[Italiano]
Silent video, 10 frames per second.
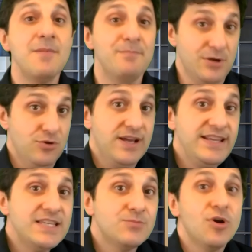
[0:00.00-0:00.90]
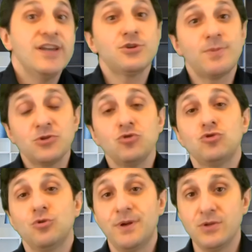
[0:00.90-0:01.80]
per l'organismo e
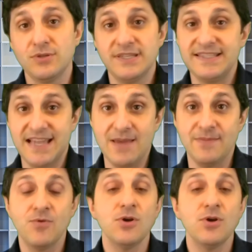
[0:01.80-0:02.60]
soprattutto per due sistemi,